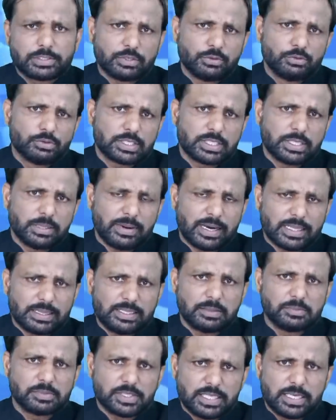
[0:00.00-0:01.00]
पोल्स हैं उसके
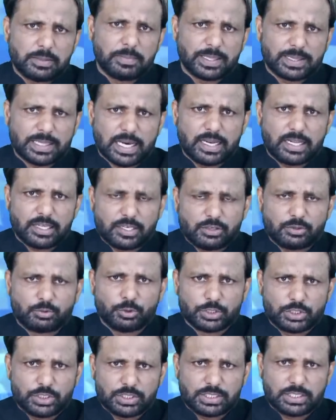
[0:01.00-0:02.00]
माध्यम से ये बताने की
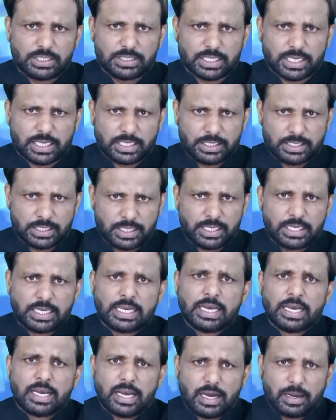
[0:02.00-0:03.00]
कोशिश की जा रही
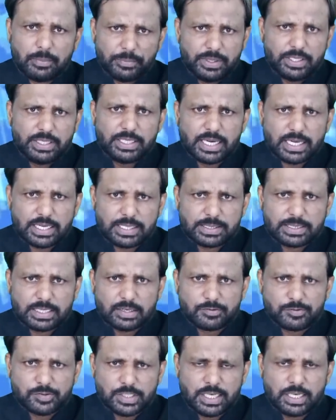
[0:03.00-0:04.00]
है मीडिया की
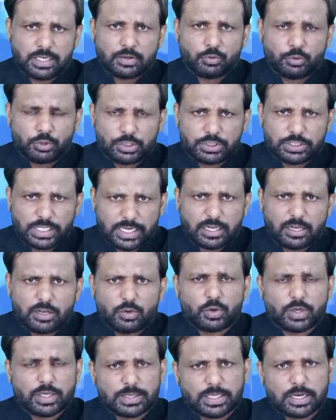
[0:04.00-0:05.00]
तरफ से कुछ
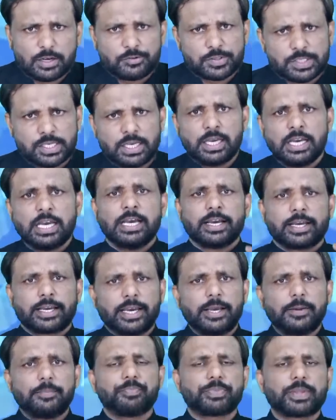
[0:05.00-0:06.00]
चैनलों की तरफ से
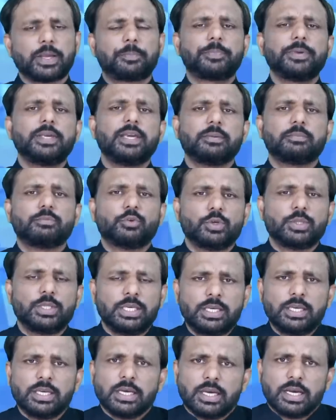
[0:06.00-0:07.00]
कि पीएम
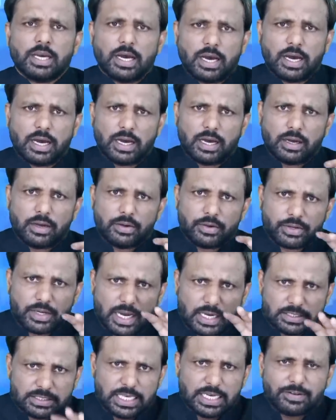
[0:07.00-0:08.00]
मोदी
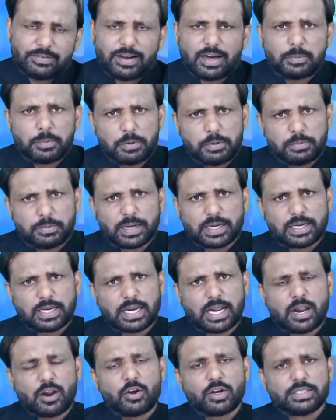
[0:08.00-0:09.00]
का जलवा अभी भी
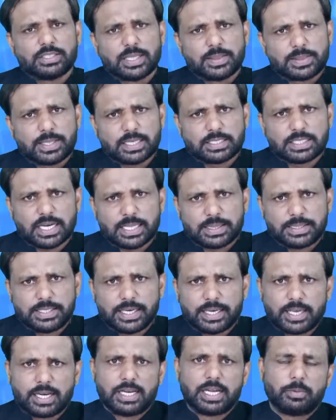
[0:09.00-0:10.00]
बरकरार है और जनता
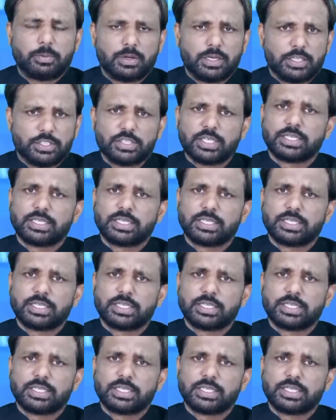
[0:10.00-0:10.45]
चाहती है कि डबल